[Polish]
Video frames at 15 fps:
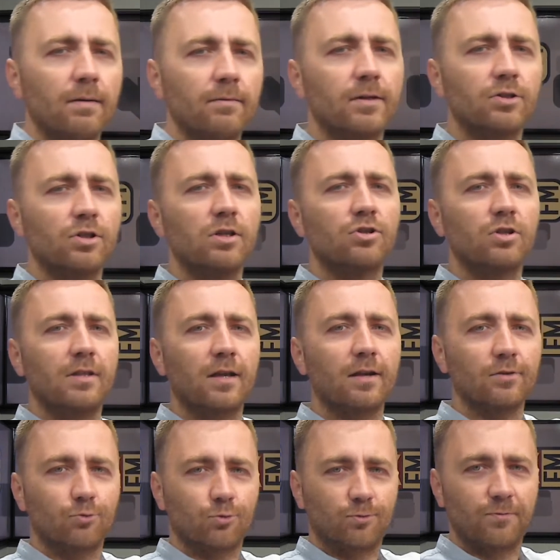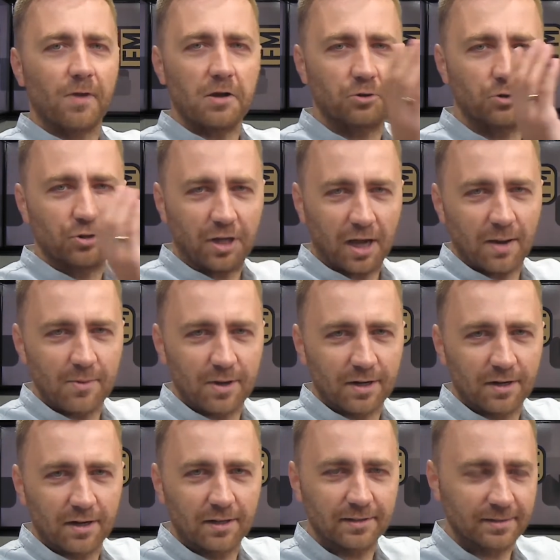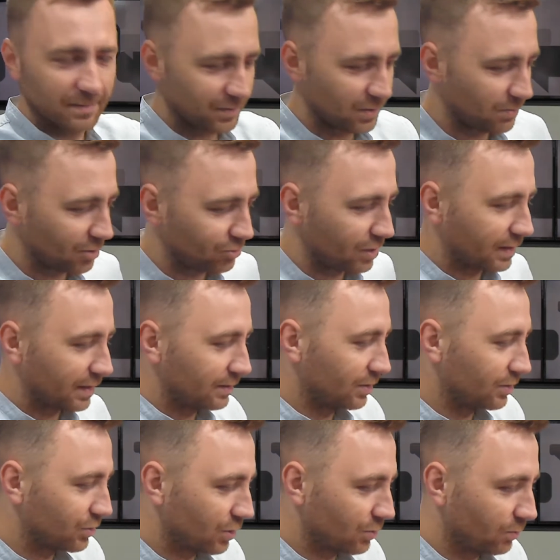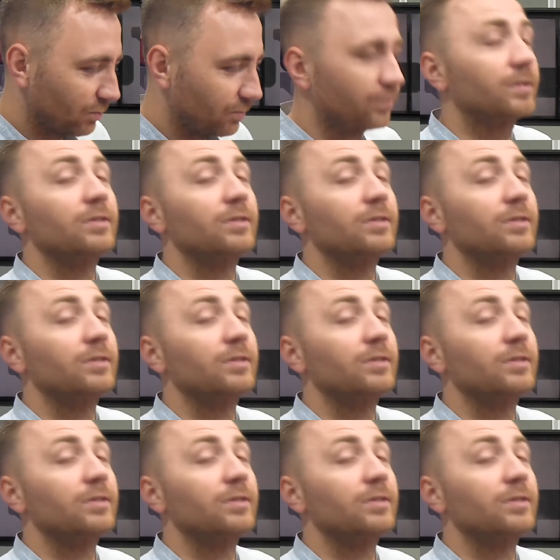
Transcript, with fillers: mam wrażenie, że teraz już większość kamer na następnym meczu Argentyńczyków,